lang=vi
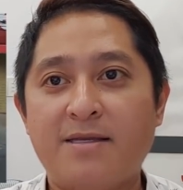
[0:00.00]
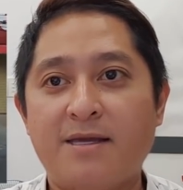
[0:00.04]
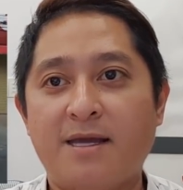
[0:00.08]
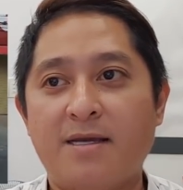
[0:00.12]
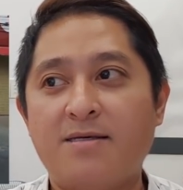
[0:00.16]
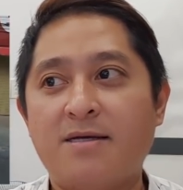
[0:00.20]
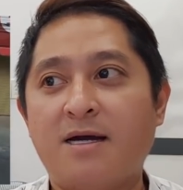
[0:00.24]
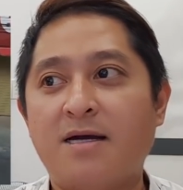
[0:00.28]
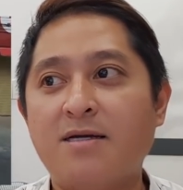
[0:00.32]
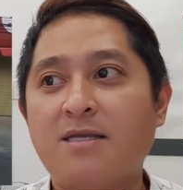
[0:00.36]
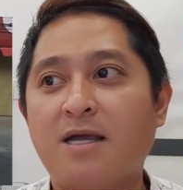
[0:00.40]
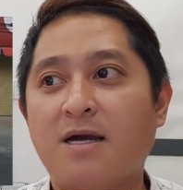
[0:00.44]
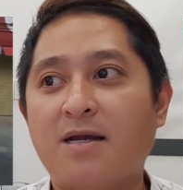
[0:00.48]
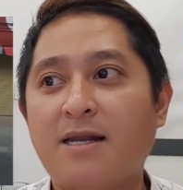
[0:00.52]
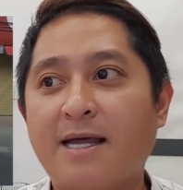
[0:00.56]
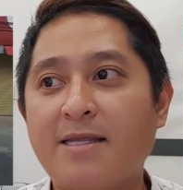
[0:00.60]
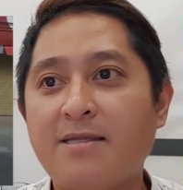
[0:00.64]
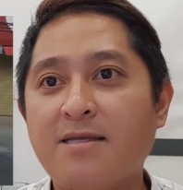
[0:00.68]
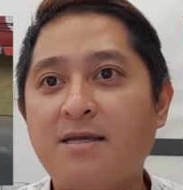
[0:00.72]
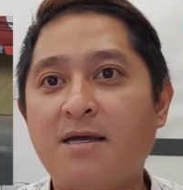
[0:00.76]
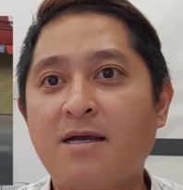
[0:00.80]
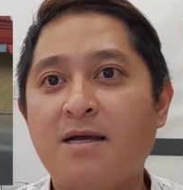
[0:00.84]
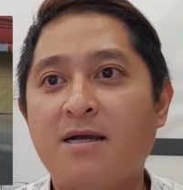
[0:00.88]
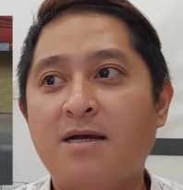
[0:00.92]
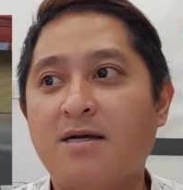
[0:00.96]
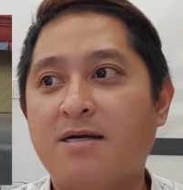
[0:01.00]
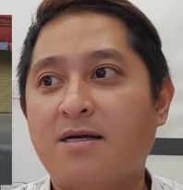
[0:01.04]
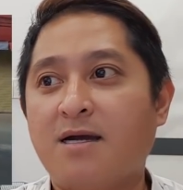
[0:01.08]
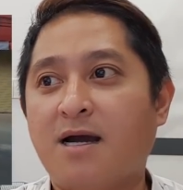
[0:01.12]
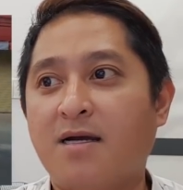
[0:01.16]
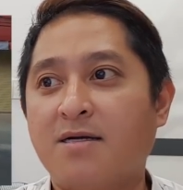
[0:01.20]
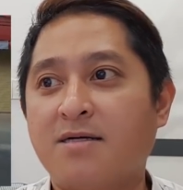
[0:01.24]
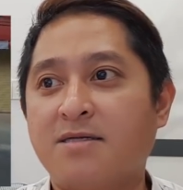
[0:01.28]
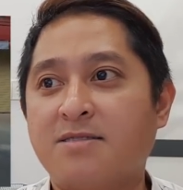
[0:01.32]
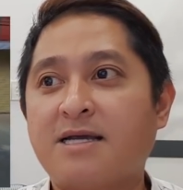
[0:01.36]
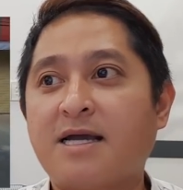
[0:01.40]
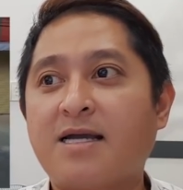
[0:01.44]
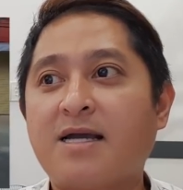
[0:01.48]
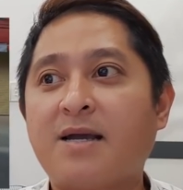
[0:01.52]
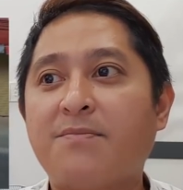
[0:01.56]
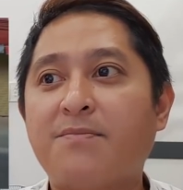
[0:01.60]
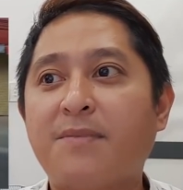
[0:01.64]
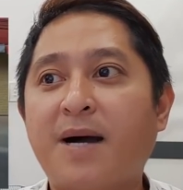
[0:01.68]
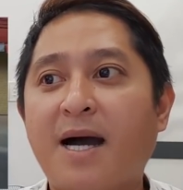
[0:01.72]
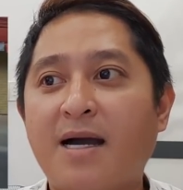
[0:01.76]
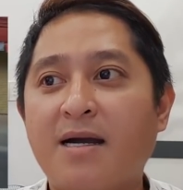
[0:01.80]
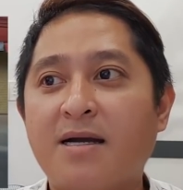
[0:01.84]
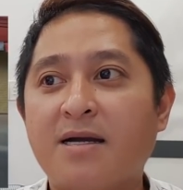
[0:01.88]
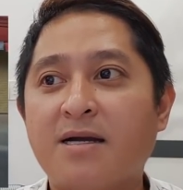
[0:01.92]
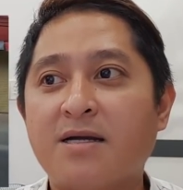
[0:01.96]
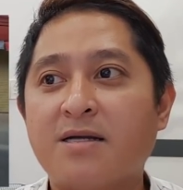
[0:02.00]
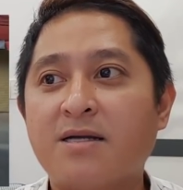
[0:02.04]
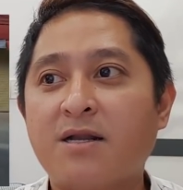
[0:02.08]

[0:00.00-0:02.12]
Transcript: thị trấn Chợ Lách gần Sa Câm Băng,